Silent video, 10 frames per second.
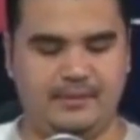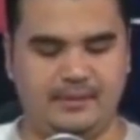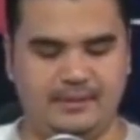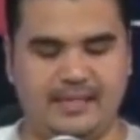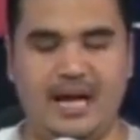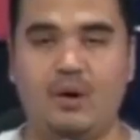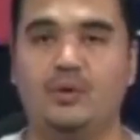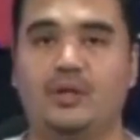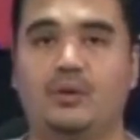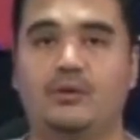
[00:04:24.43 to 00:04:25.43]
Kaya ho
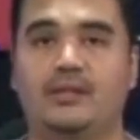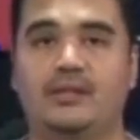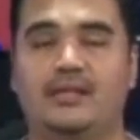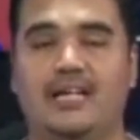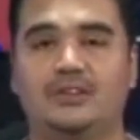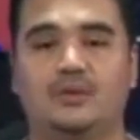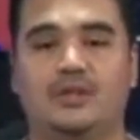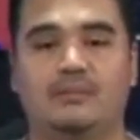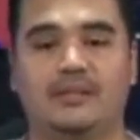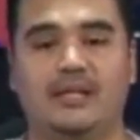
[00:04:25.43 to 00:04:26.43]
yung adultery, kasong
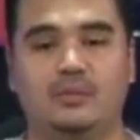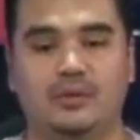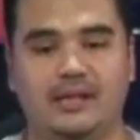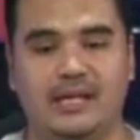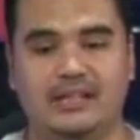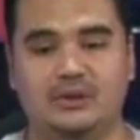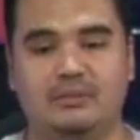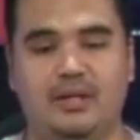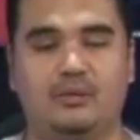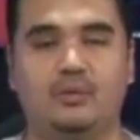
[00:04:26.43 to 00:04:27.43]
kriminal ho yan. Ha? Ah. So
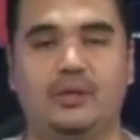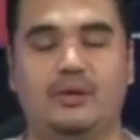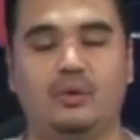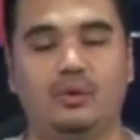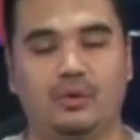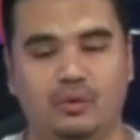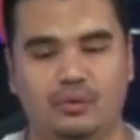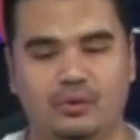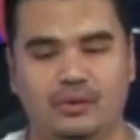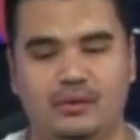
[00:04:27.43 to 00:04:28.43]
meron ho yan
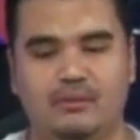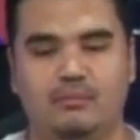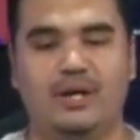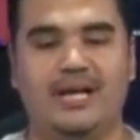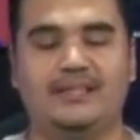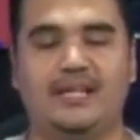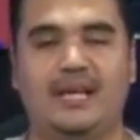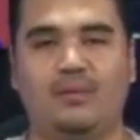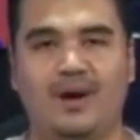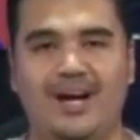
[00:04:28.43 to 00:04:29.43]
kulong mula
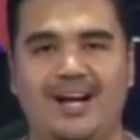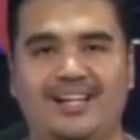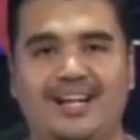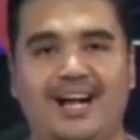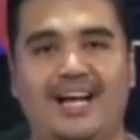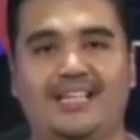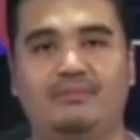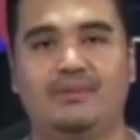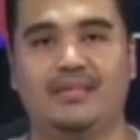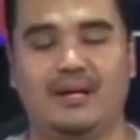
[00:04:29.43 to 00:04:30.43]
dalawa hanggang
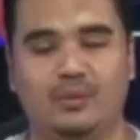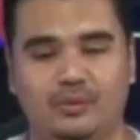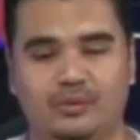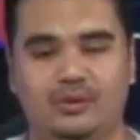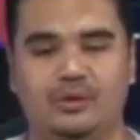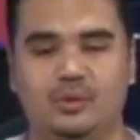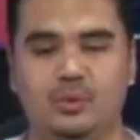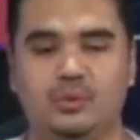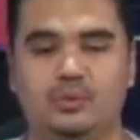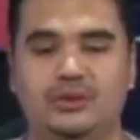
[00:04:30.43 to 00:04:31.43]
anim na taon,
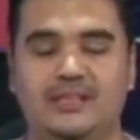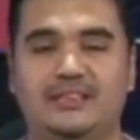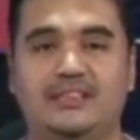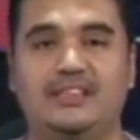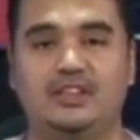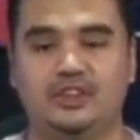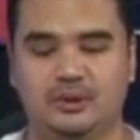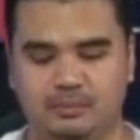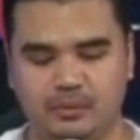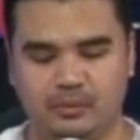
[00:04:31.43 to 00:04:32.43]
2 to 6
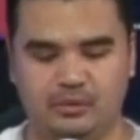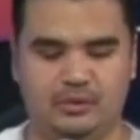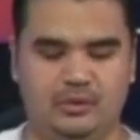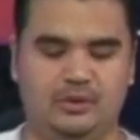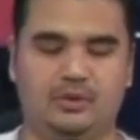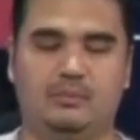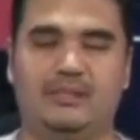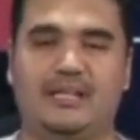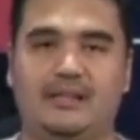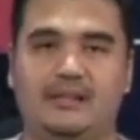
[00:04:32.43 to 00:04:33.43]
years po. So
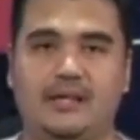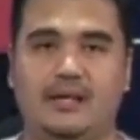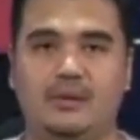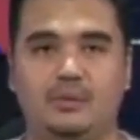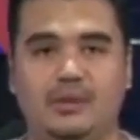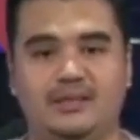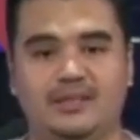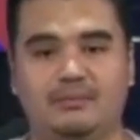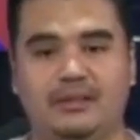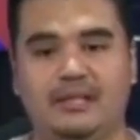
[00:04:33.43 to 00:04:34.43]
matagal-tagal ho yan
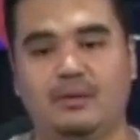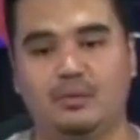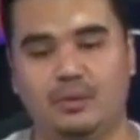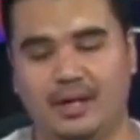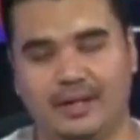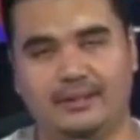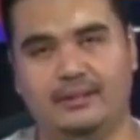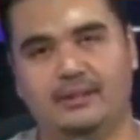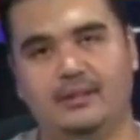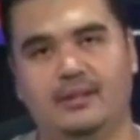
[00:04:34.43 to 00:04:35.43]
sa bilangguan.
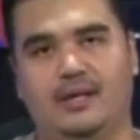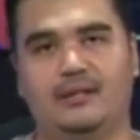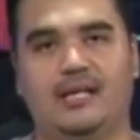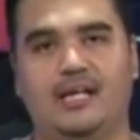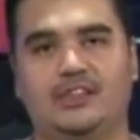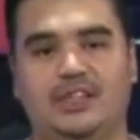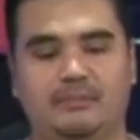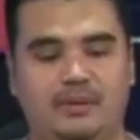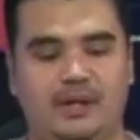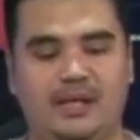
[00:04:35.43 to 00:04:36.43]
At uh,
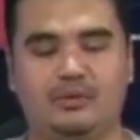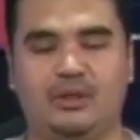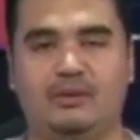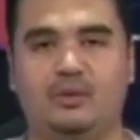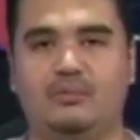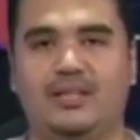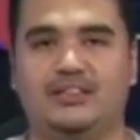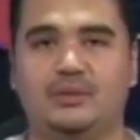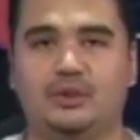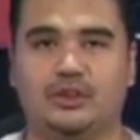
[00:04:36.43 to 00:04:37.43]
syempre ho, alam niyo naman ho yung mga
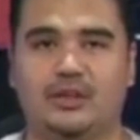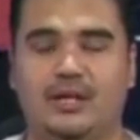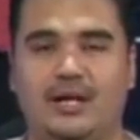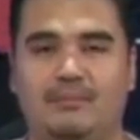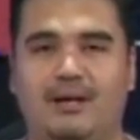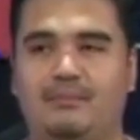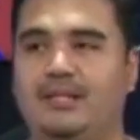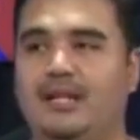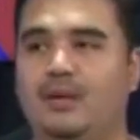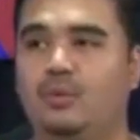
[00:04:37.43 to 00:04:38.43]
sitwasyon ng uh, mga
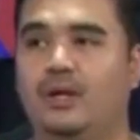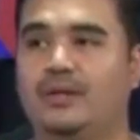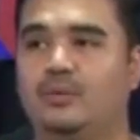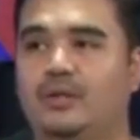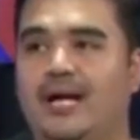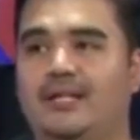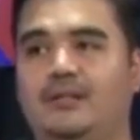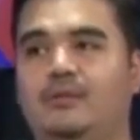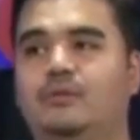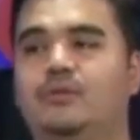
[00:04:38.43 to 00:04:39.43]
bilangguan ho natin. No?